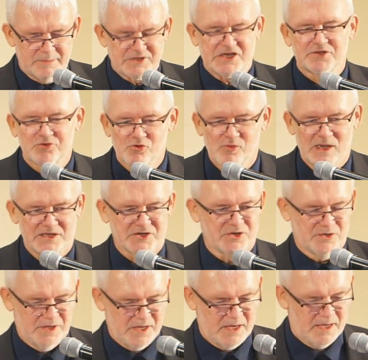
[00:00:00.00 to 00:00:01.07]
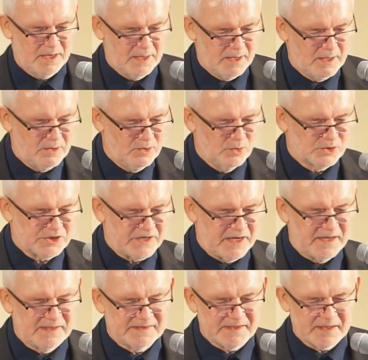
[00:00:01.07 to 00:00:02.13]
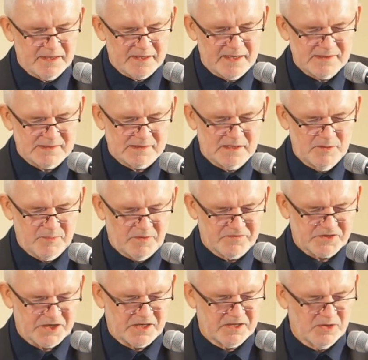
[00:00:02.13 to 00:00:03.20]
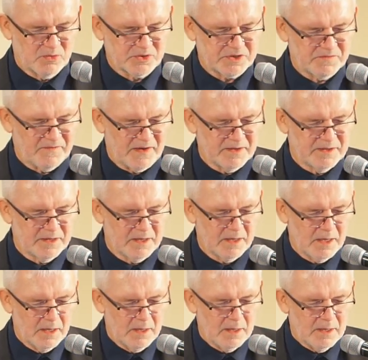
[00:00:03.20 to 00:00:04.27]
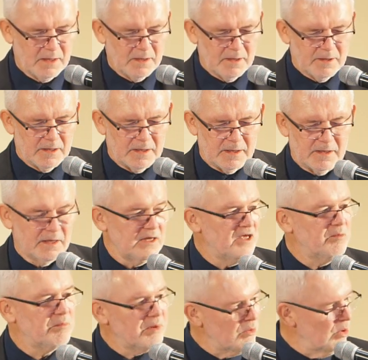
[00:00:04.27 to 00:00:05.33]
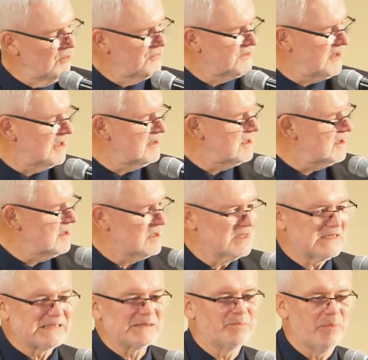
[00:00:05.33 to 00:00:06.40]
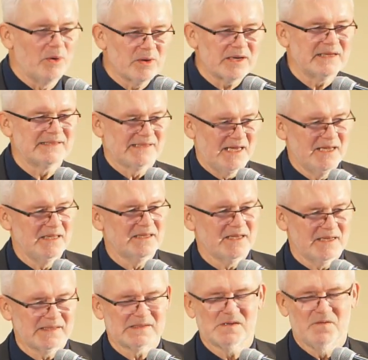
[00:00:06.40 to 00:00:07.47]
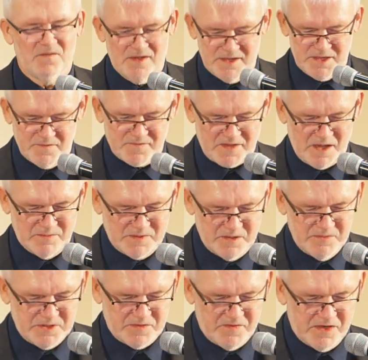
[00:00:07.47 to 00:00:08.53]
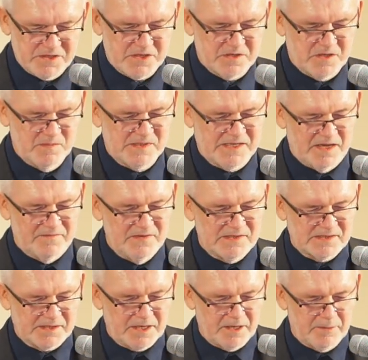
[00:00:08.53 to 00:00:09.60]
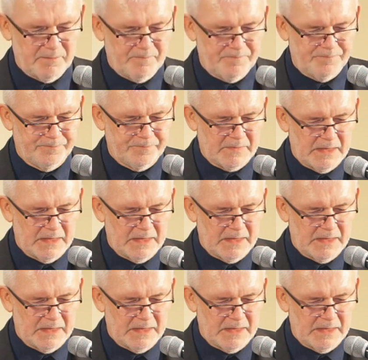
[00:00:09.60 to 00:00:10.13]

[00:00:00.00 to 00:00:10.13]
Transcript: przetłumaczone już na język grecki, powszechnie używany. I było wtedy spore zainteresowanie w tamtym świecie tym zjawiskiem.